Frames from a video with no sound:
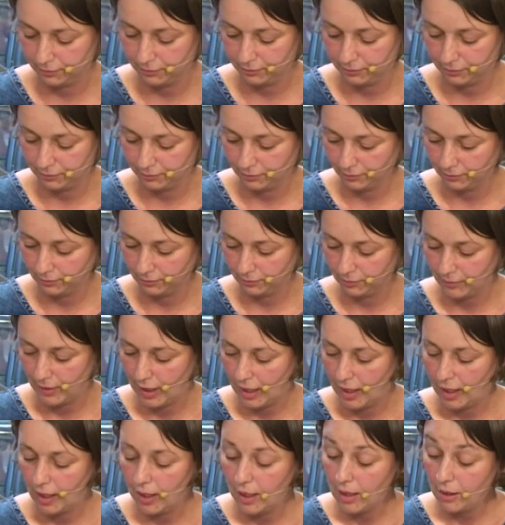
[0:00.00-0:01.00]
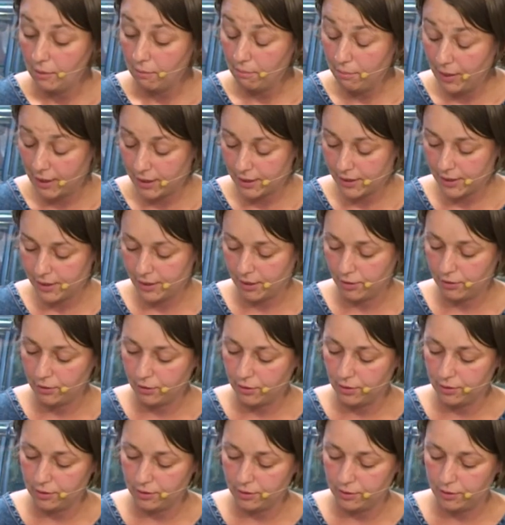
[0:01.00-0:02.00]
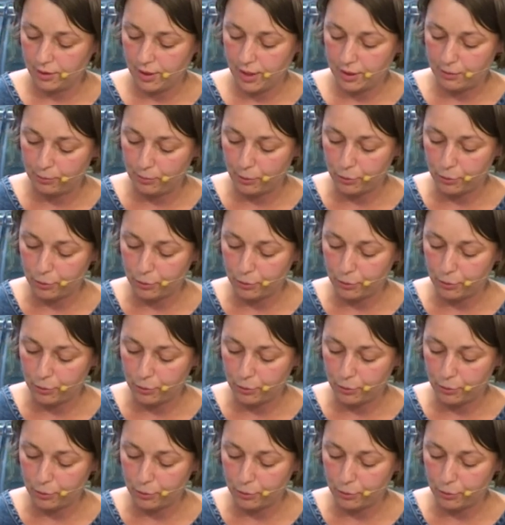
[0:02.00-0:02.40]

O, też fajnie. Bardzo. Y, dla